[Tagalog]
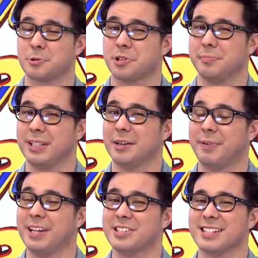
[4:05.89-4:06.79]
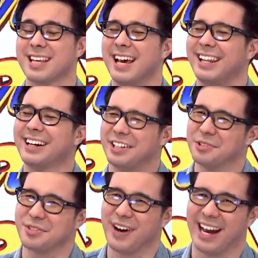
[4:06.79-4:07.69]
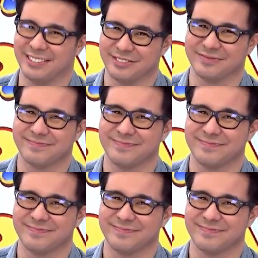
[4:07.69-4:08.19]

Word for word: social media pages ng News 5.